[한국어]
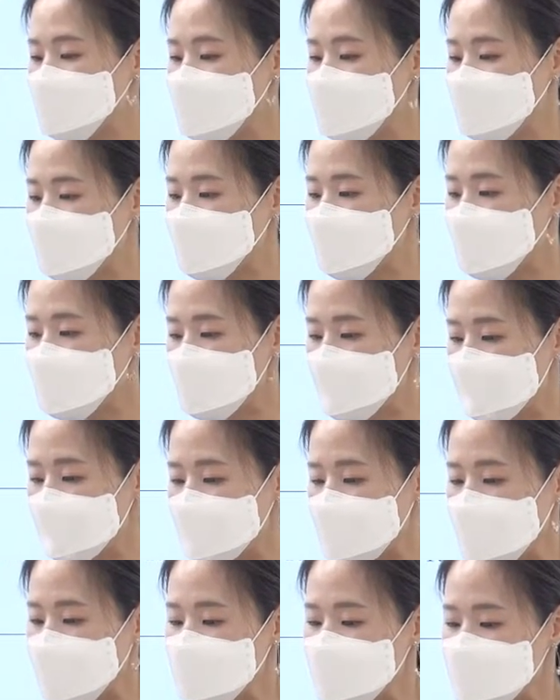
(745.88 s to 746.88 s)
비록
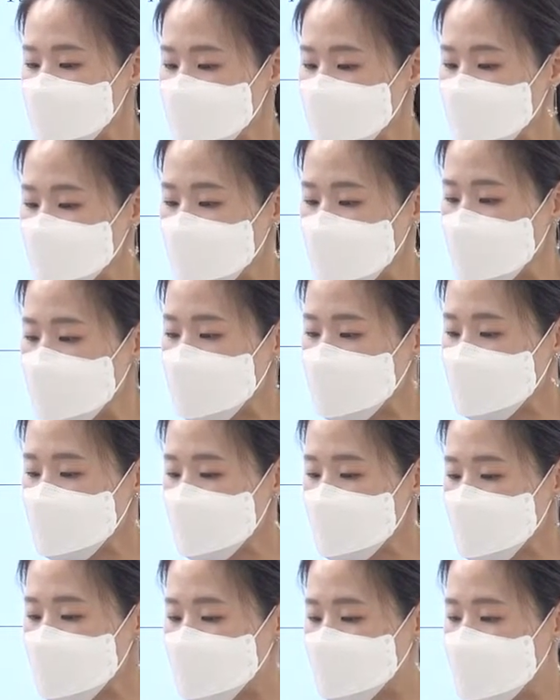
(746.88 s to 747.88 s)
it should be
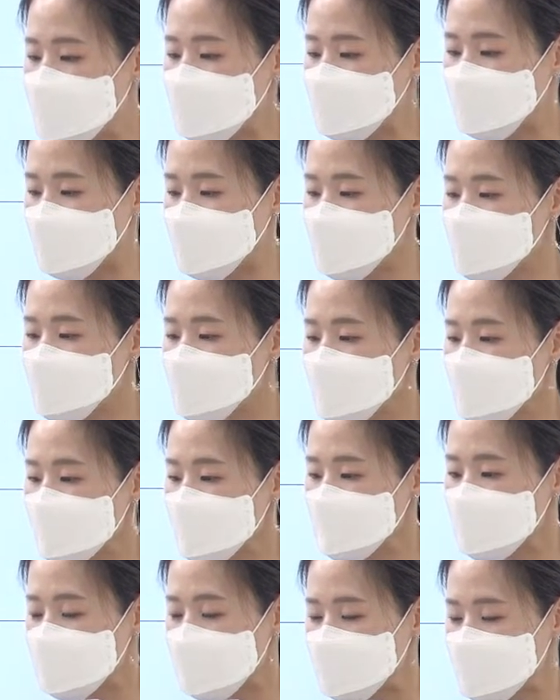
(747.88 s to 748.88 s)
better.
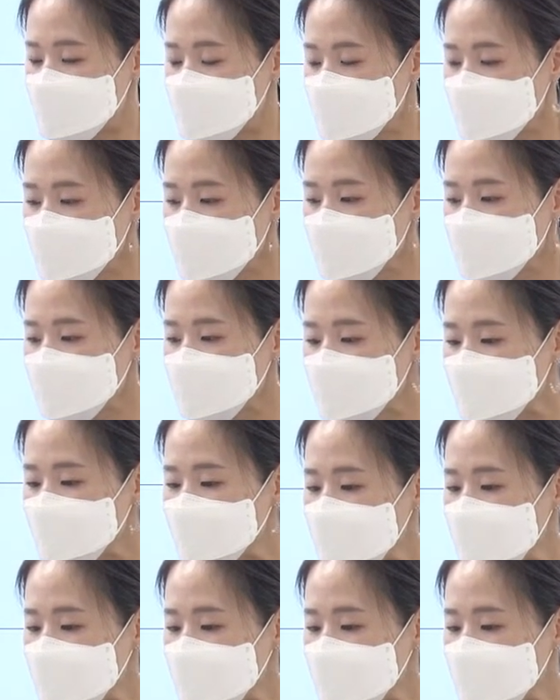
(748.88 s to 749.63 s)
자, should